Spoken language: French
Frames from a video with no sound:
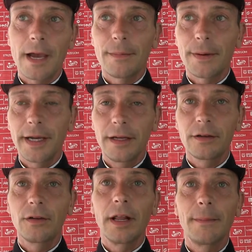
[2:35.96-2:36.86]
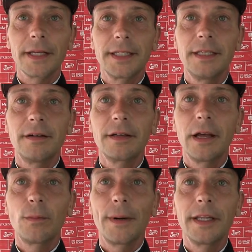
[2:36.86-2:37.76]
Après, euh, dans la partie euh,
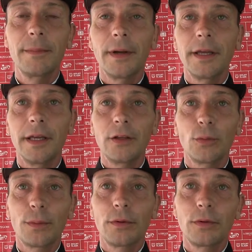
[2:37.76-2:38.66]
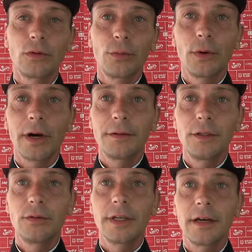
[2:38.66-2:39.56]
galopade et,
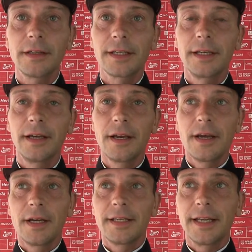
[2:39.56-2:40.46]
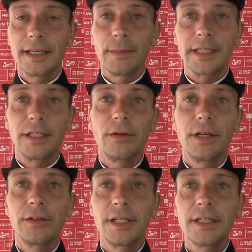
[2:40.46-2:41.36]
topographie du terrain, c'est assez
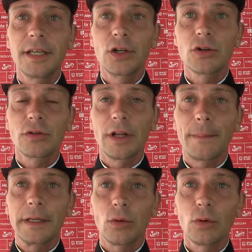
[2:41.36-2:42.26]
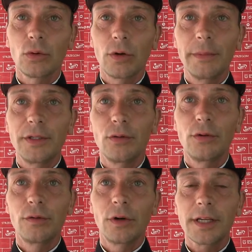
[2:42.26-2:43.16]
particulier aussi. C'est des choses qu'on n'a pas trop l'habitude
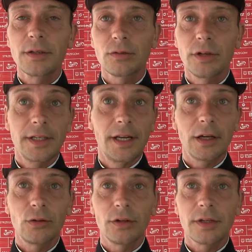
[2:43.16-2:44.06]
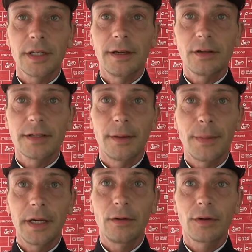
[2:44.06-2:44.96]
de voir. Ce sont des allers-retours dans un, dans un,
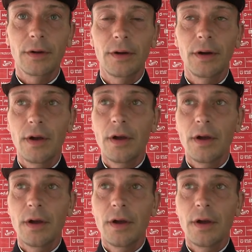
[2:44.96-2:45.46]
pré, donc, euh,